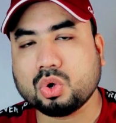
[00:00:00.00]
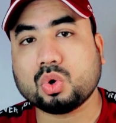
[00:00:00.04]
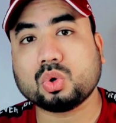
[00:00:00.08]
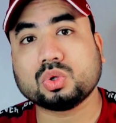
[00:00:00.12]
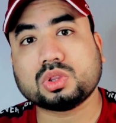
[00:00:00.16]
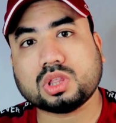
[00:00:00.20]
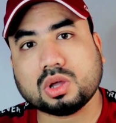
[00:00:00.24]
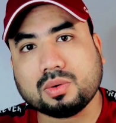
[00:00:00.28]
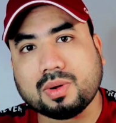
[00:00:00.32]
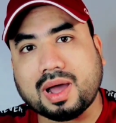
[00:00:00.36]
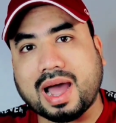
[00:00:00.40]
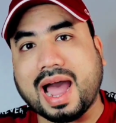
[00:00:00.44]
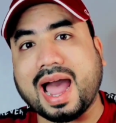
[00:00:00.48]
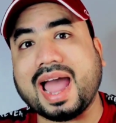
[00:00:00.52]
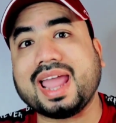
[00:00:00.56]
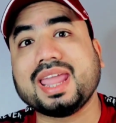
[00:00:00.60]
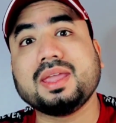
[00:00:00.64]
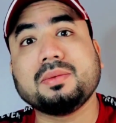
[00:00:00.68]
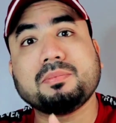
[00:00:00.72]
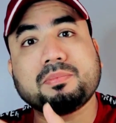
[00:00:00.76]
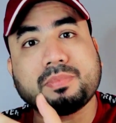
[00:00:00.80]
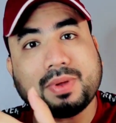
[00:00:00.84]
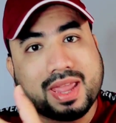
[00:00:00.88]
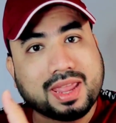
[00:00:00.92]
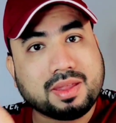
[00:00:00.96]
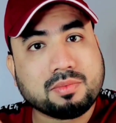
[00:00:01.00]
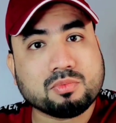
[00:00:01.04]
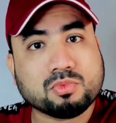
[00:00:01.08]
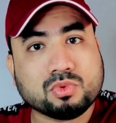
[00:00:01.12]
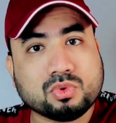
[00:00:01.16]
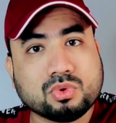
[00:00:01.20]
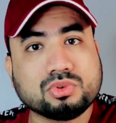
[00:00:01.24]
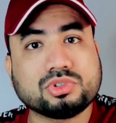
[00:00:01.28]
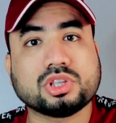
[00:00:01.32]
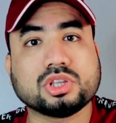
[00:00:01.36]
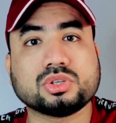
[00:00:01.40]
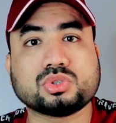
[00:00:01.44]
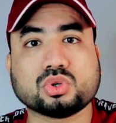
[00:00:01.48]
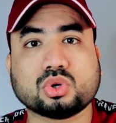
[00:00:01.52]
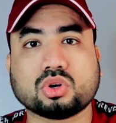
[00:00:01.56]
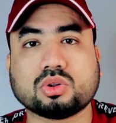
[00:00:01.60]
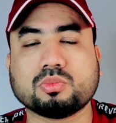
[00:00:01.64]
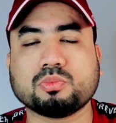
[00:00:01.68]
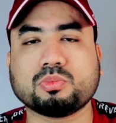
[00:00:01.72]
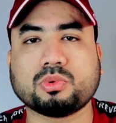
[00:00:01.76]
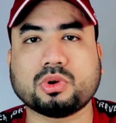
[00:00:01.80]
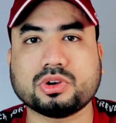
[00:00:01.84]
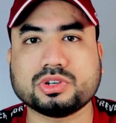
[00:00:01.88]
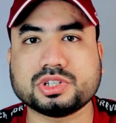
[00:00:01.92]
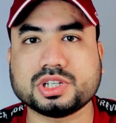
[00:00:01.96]
কোথাও হাইপ এই মুহূর্তে
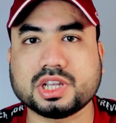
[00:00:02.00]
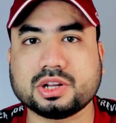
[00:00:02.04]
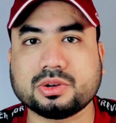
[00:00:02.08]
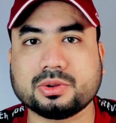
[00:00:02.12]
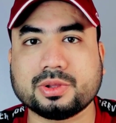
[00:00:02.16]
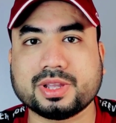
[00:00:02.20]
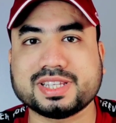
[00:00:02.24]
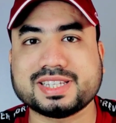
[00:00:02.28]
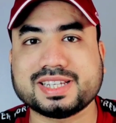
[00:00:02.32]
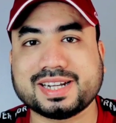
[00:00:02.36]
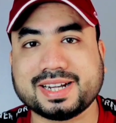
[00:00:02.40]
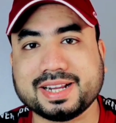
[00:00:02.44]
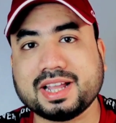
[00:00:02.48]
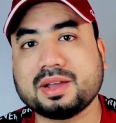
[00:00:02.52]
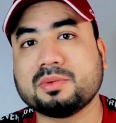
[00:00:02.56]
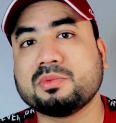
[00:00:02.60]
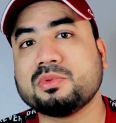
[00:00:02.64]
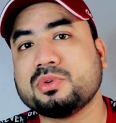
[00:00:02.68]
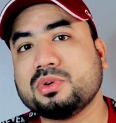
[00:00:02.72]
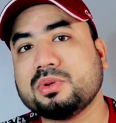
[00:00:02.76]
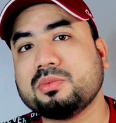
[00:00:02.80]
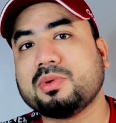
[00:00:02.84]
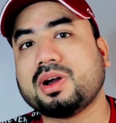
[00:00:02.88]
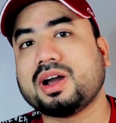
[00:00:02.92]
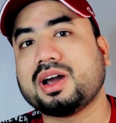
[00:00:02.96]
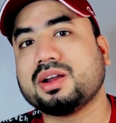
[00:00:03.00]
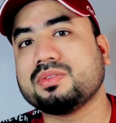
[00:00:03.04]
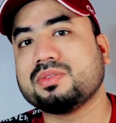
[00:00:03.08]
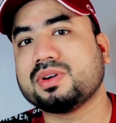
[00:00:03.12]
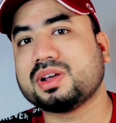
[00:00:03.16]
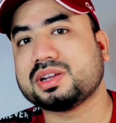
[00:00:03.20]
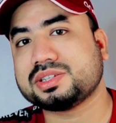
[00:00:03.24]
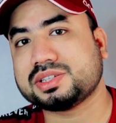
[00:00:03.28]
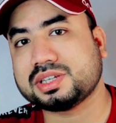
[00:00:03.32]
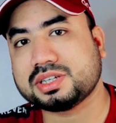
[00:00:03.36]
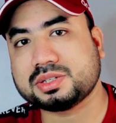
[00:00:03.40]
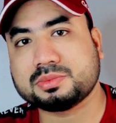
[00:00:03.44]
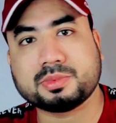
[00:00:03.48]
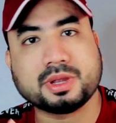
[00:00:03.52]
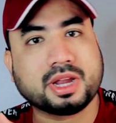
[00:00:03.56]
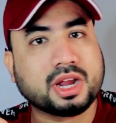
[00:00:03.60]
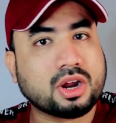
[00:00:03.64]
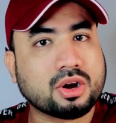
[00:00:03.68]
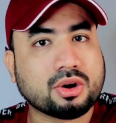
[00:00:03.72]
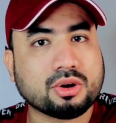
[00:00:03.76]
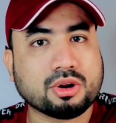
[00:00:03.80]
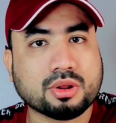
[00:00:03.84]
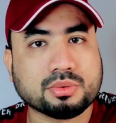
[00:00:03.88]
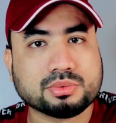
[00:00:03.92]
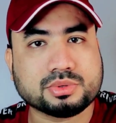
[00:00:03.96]
চরম পর্যায়ে রয়েছে এটাকে মোহনবাগান ভার্সেস
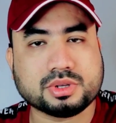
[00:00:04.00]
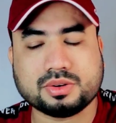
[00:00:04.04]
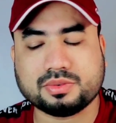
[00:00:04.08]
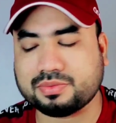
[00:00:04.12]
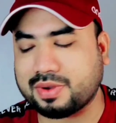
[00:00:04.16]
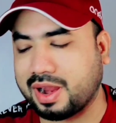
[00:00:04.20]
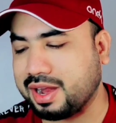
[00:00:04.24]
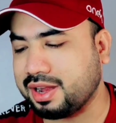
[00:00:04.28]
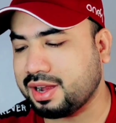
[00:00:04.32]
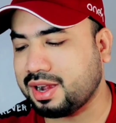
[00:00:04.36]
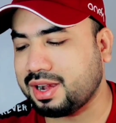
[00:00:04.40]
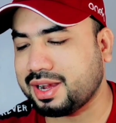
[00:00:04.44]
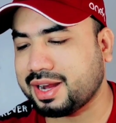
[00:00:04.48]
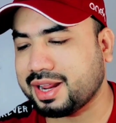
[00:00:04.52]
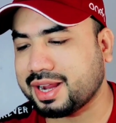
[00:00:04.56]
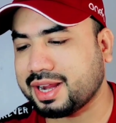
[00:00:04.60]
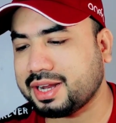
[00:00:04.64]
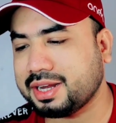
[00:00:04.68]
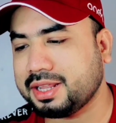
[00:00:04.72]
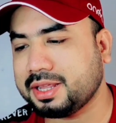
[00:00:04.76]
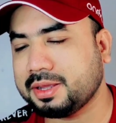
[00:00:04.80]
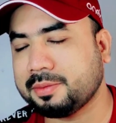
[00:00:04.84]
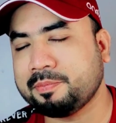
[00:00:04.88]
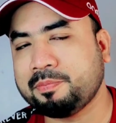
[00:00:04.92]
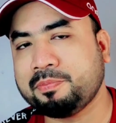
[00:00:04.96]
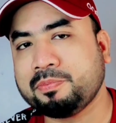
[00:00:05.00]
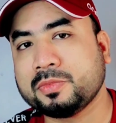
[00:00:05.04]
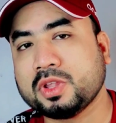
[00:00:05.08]
বেঙ্গালুরু এফসির ফাইনালটাকে নিয়ে